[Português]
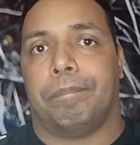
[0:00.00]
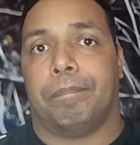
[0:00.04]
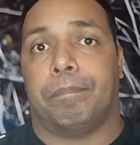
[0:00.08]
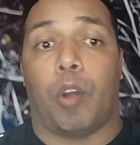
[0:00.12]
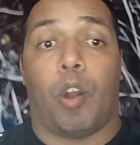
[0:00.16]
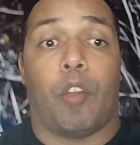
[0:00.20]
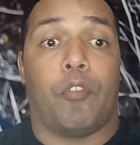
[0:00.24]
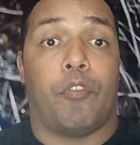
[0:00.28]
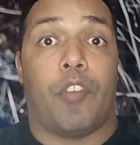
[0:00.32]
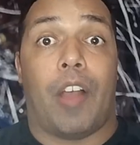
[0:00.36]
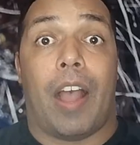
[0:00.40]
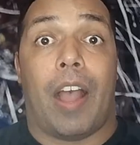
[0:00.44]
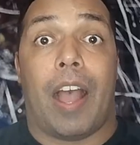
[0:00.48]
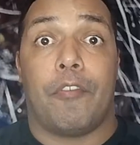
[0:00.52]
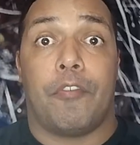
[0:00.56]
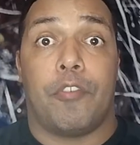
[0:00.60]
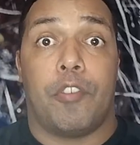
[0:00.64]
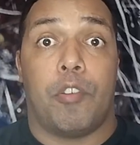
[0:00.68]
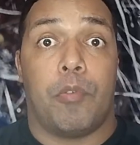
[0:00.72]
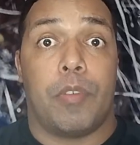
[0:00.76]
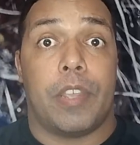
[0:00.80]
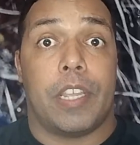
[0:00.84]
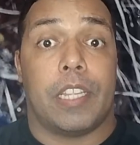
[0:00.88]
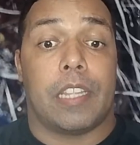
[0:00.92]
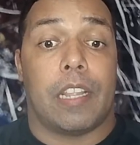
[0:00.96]

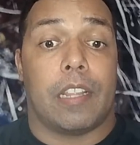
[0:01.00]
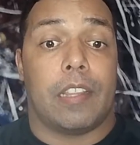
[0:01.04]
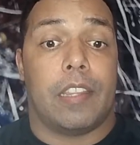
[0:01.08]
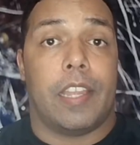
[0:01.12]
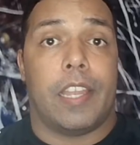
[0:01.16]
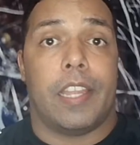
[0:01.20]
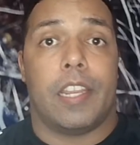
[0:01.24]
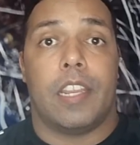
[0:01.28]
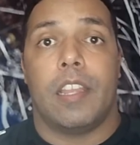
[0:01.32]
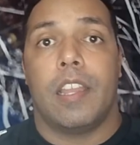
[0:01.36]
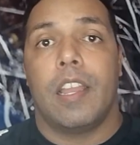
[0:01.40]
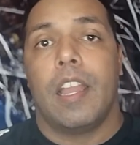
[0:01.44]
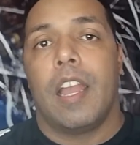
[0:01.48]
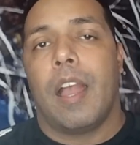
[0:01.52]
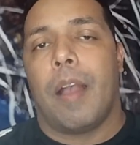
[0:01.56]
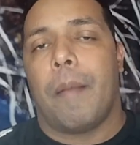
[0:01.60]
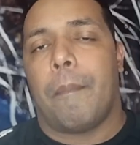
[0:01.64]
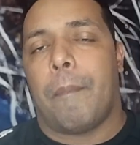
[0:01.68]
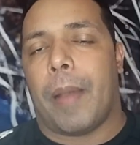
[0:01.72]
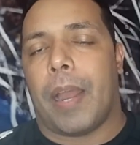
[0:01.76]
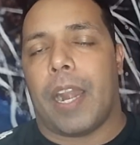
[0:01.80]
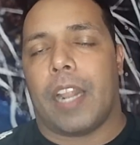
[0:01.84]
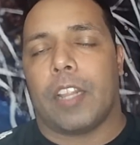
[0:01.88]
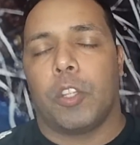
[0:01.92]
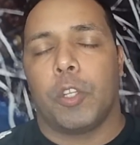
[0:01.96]
provável ida dele
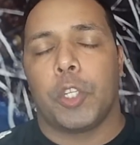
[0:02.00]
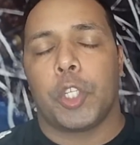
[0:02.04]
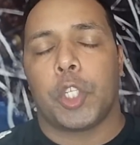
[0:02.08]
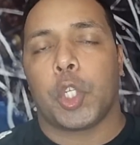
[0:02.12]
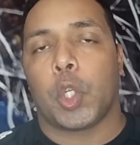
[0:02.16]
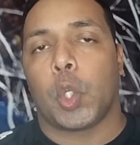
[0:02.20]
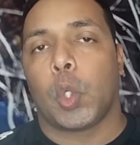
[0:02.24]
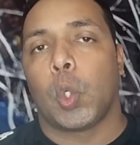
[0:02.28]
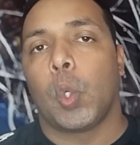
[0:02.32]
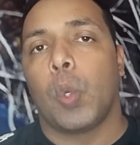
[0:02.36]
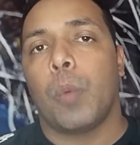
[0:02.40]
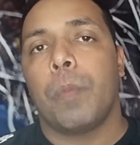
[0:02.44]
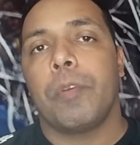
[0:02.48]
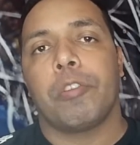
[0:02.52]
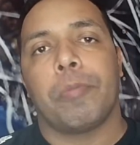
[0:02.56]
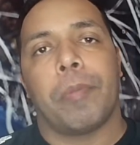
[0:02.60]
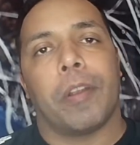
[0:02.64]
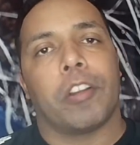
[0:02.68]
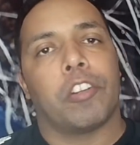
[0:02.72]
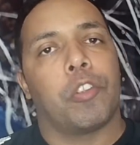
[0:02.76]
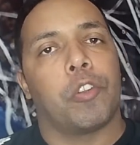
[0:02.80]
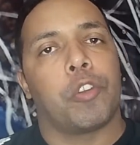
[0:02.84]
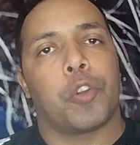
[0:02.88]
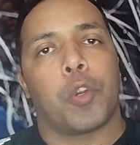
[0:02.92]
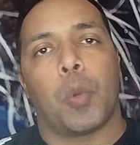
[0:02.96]
para dois clubes,
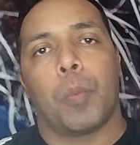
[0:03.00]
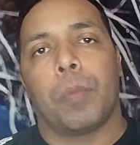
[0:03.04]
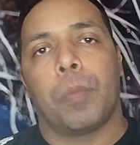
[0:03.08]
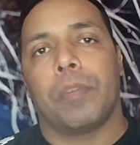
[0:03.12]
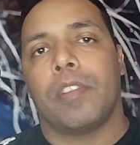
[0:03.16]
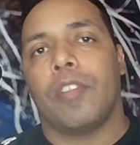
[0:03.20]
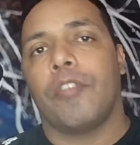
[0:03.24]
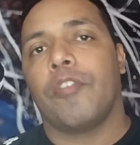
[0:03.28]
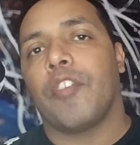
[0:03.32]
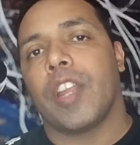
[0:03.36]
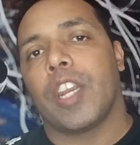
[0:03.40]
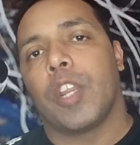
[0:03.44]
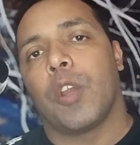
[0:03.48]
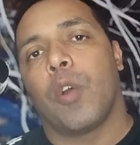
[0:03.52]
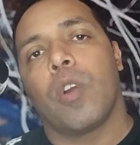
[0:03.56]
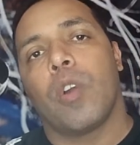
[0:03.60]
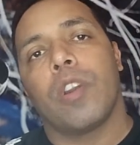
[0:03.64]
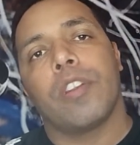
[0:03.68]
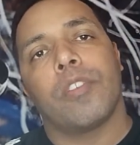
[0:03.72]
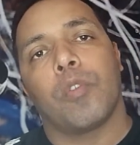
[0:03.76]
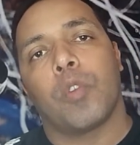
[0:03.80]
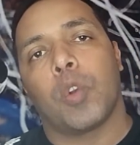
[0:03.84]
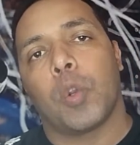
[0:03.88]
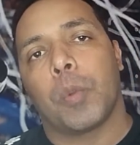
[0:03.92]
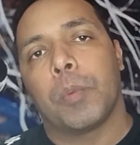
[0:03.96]
mas dois clubes
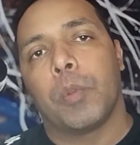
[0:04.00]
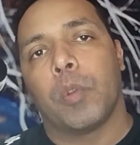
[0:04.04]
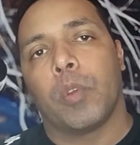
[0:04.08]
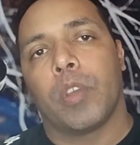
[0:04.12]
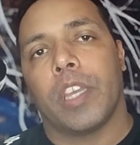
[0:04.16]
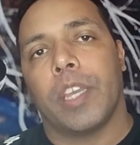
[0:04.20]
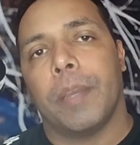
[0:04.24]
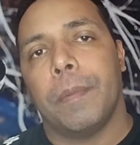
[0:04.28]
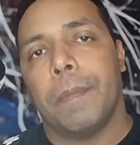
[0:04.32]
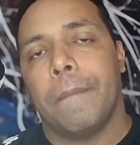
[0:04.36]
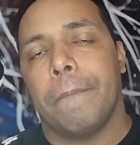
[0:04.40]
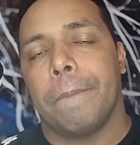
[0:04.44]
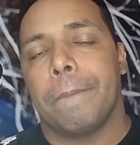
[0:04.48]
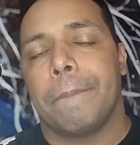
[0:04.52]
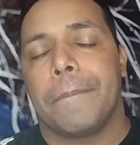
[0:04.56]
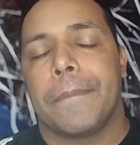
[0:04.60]
inferiores ao clube do Remo.